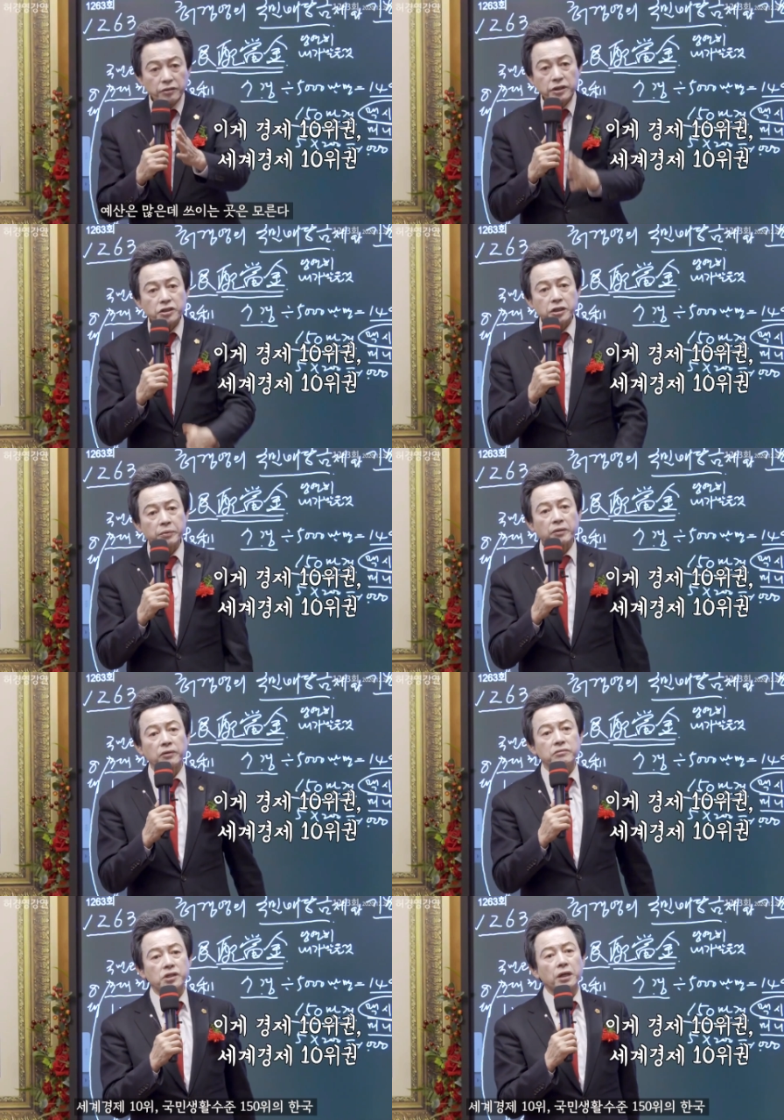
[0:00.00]
경제
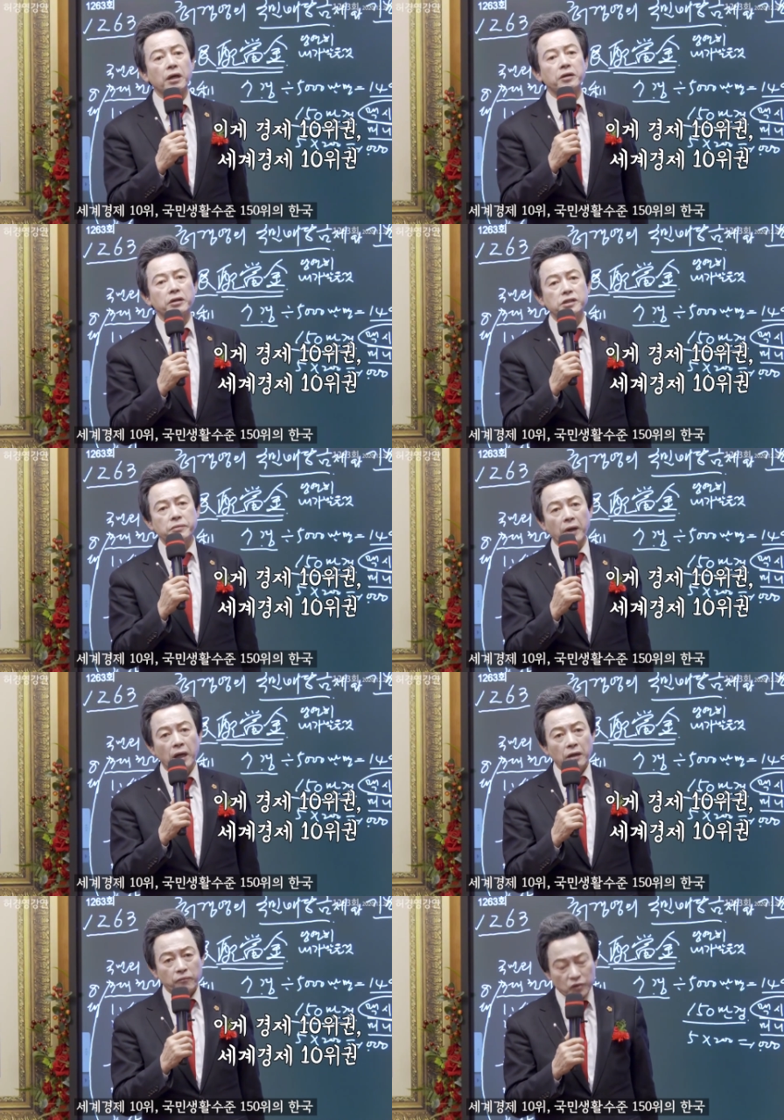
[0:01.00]
10위권, 세계 경제 10위권.
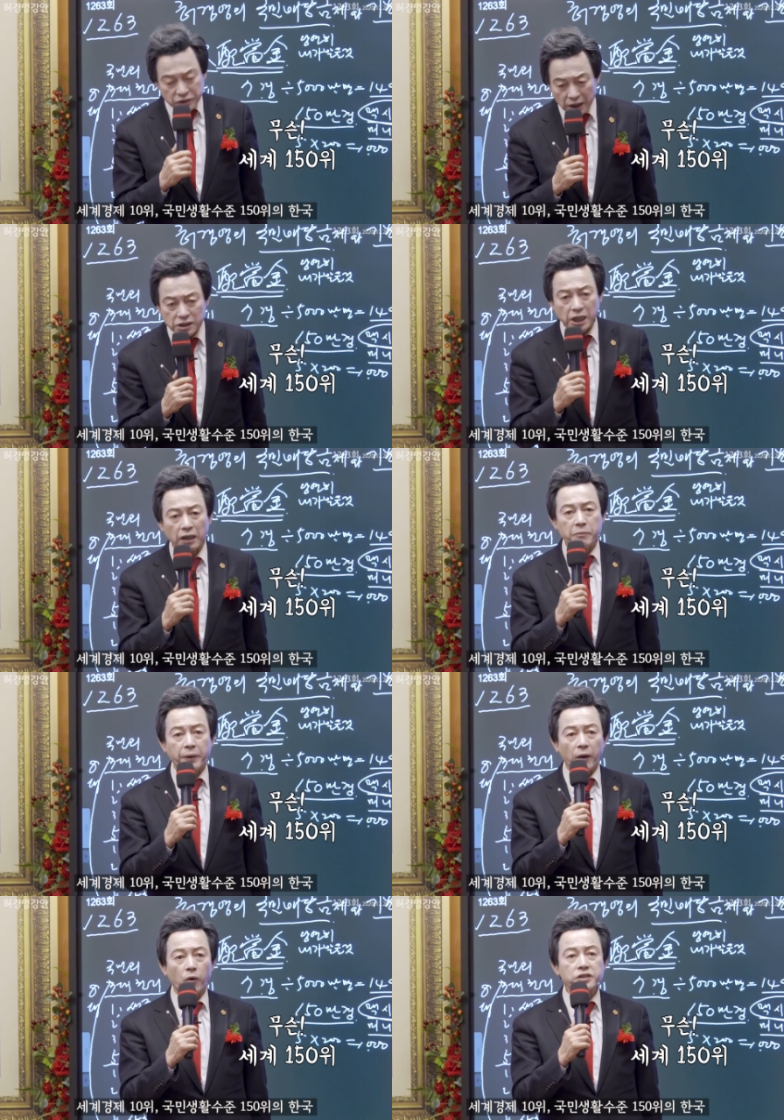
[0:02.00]
무슨 세계
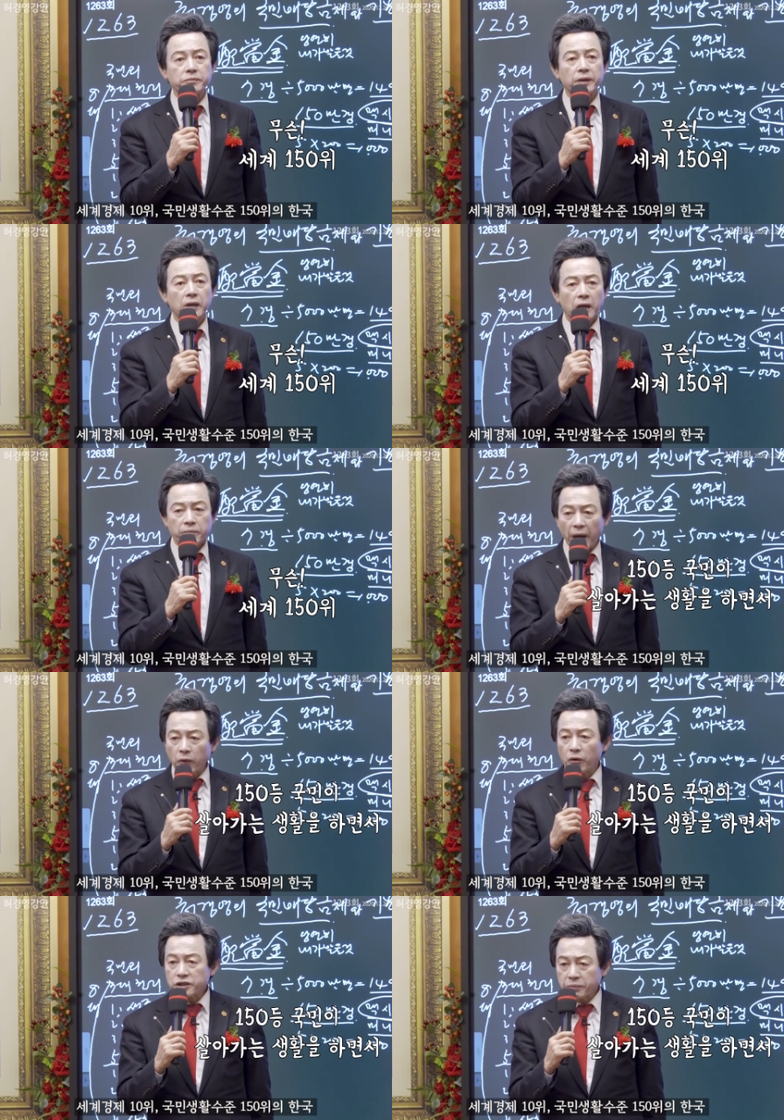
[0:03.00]

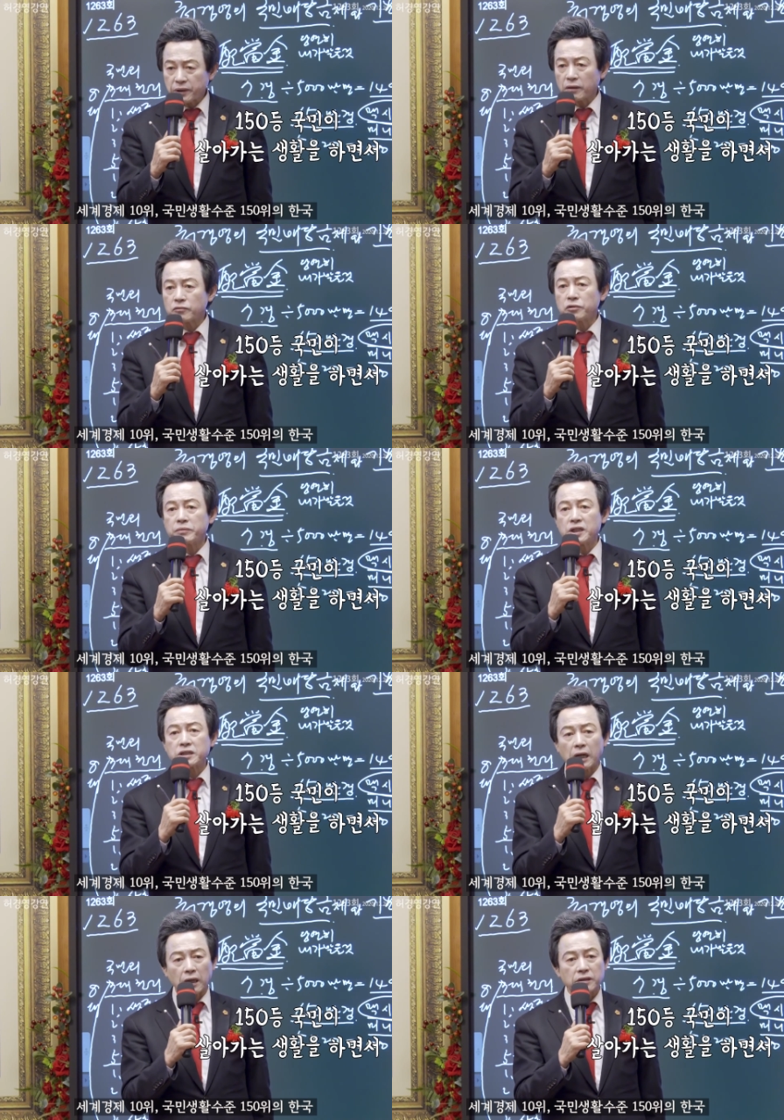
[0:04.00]
150등 국민이
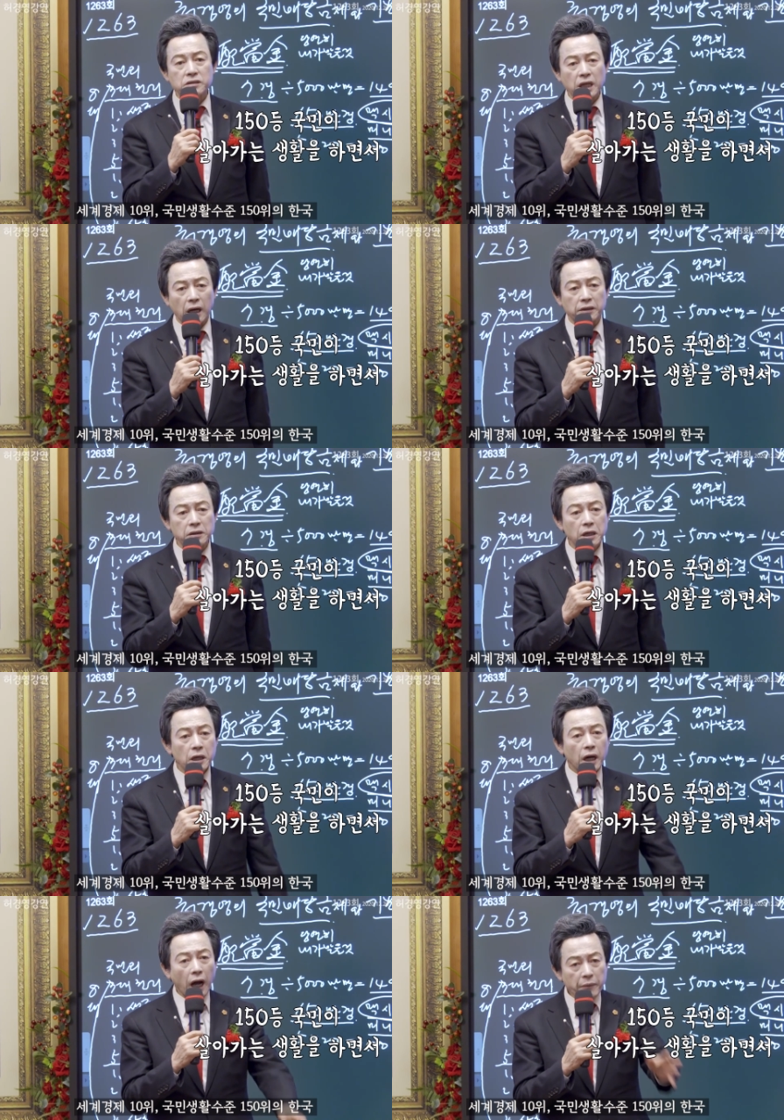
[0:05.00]
살아가는 생활을
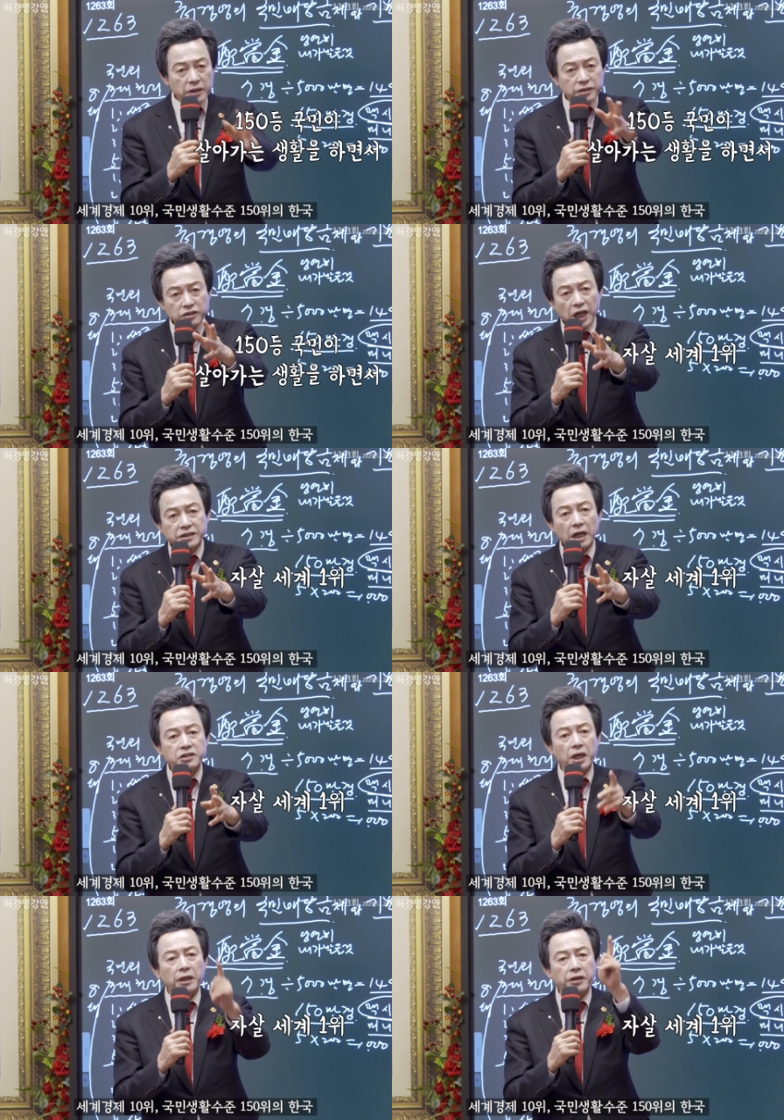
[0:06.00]
하면서 자살
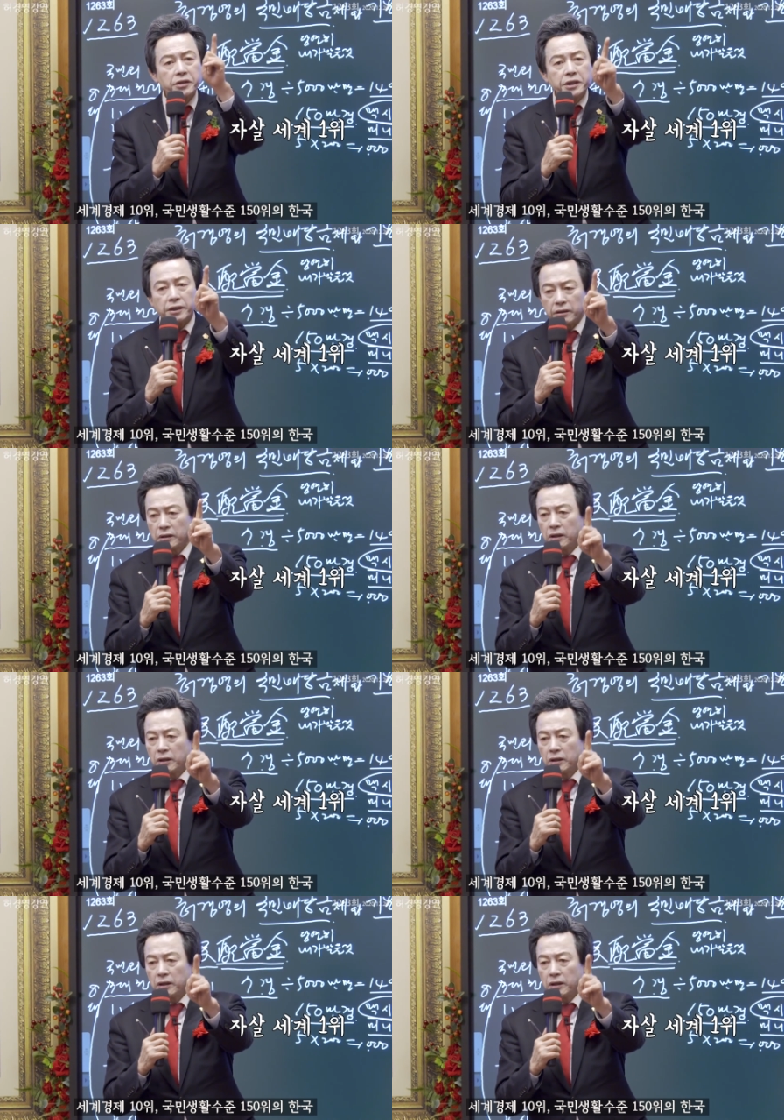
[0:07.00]
세계 1위.